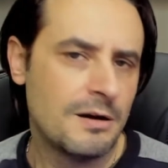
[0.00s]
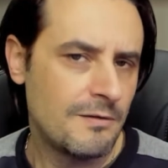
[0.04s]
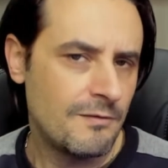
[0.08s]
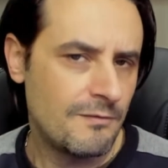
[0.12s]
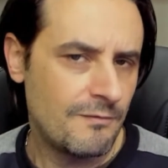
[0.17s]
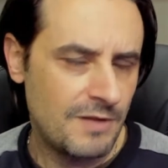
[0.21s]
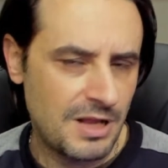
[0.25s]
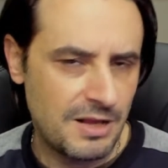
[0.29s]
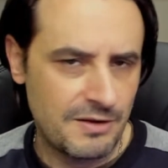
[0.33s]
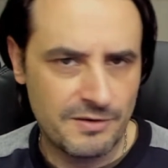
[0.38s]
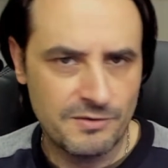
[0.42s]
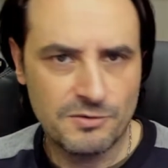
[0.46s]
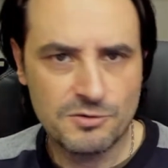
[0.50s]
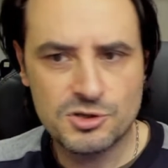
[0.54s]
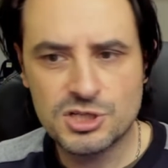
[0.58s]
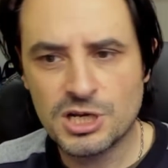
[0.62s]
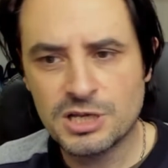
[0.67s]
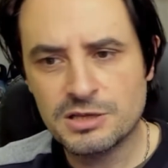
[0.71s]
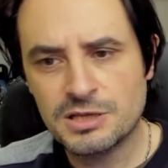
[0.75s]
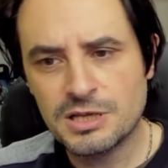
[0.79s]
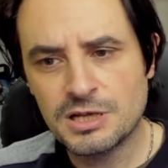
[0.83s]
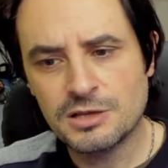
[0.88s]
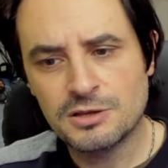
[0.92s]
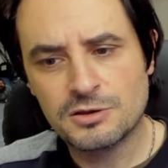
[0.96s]
Ve l'avevo già
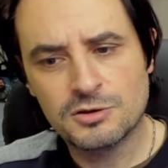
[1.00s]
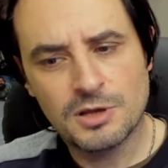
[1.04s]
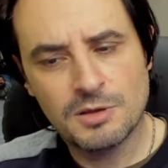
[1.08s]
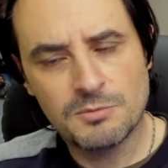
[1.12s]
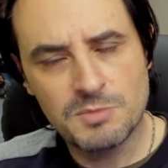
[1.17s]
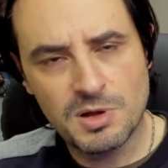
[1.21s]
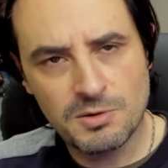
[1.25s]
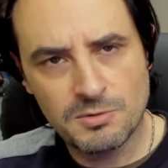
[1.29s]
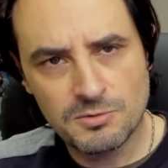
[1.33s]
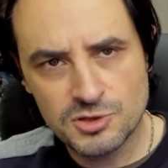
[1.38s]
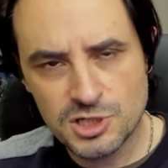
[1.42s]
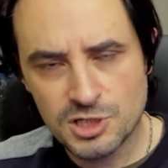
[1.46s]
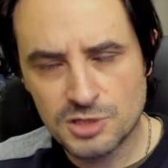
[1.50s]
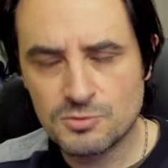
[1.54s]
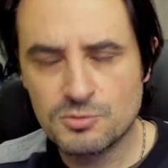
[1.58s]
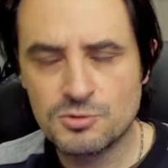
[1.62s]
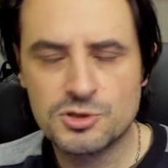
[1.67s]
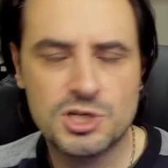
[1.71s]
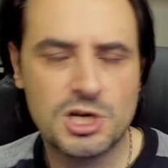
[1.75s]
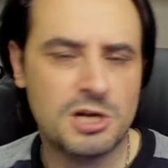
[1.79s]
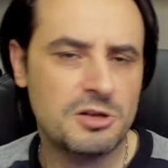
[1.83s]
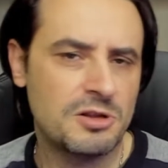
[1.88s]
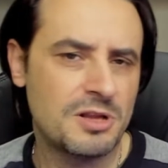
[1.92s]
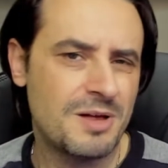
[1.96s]
detto, l'abbiamo già
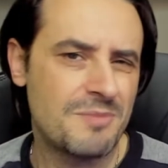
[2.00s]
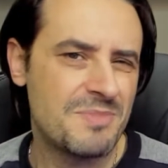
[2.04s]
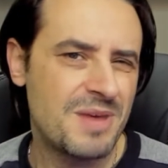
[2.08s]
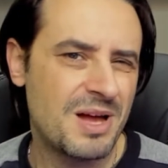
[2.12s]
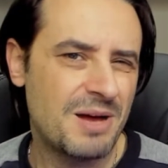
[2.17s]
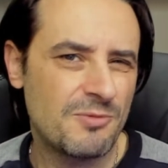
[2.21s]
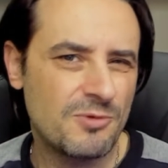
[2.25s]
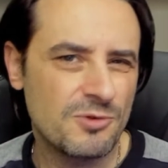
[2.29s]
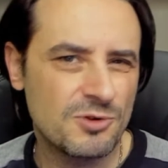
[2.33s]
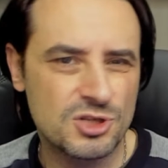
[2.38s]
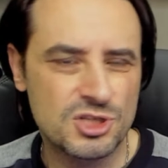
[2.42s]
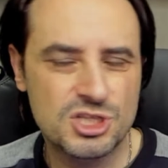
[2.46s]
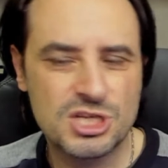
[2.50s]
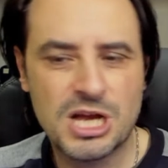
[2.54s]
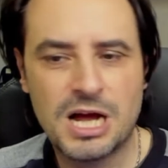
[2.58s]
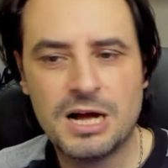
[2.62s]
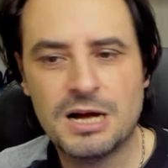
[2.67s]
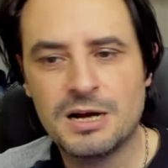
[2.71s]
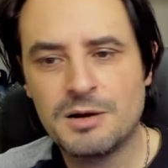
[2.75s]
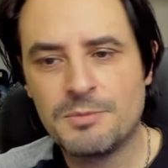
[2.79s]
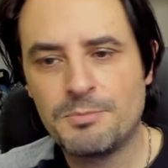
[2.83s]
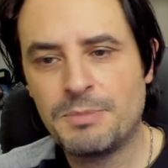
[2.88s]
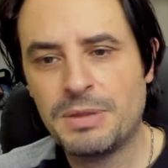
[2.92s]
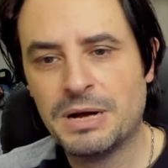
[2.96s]
annunciato, ne abbiamo già
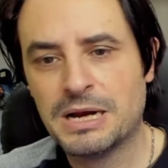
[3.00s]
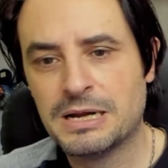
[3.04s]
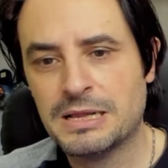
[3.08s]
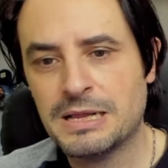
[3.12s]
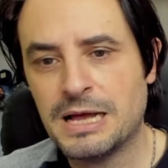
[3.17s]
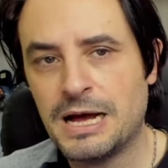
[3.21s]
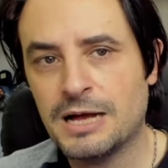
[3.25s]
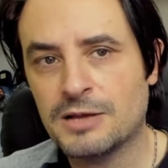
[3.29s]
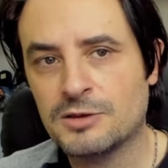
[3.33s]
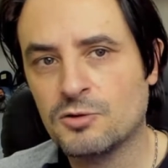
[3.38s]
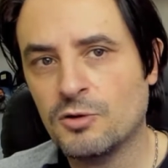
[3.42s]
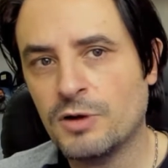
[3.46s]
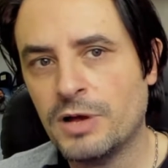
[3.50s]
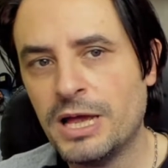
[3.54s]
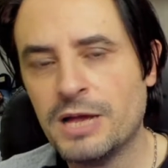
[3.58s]
eh, parlato.